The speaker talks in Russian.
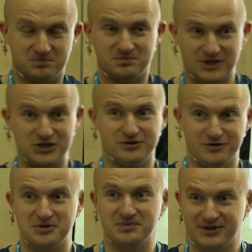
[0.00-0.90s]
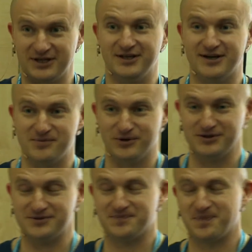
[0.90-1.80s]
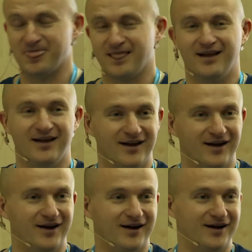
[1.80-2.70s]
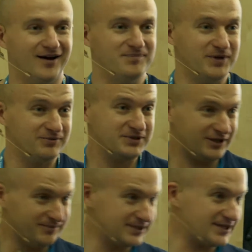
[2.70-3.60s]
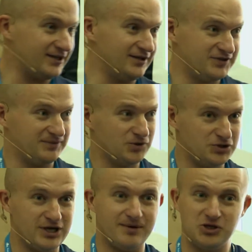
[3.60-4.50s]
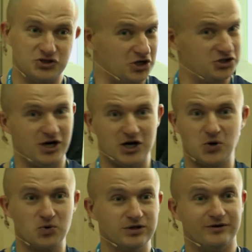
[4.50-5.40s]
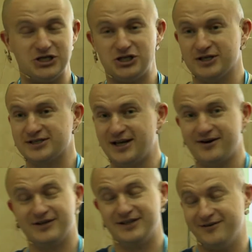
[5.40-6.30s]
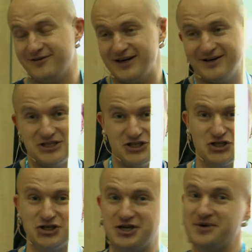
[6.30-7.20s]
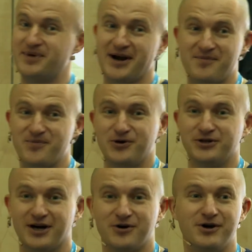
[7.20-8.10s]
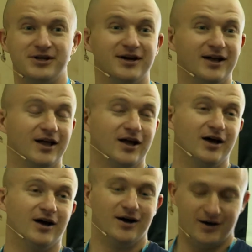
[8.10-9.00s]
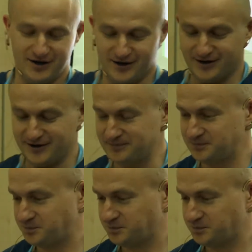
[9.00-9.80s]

начал, в общем-то, над ней работать. А, первым делом рассказал всем друзьям, они сказали, да, круто, вообще, слава, давай, вообще, жги, прям будет огонь. А,